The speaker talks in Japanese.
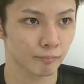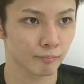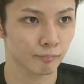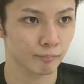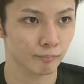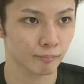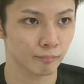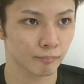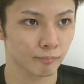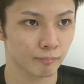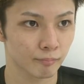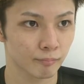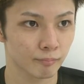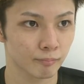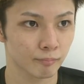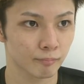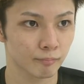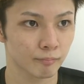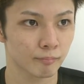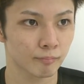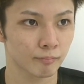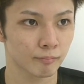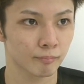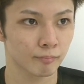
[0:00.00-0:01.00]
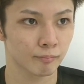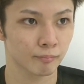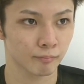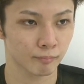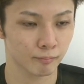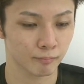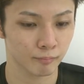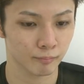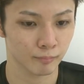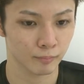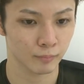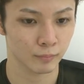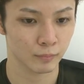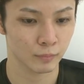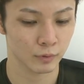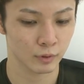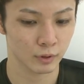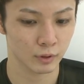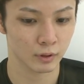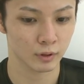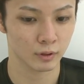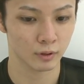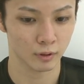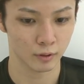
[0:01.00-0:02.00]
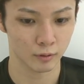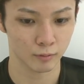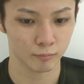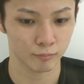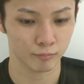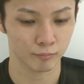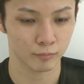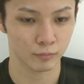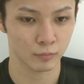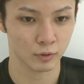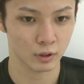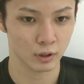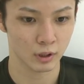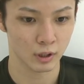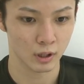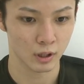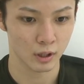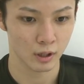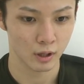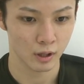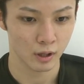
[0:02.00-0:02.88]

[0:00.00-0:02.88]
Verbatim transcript: り、こう、こういった試合を見せたいというのがあればお願いします。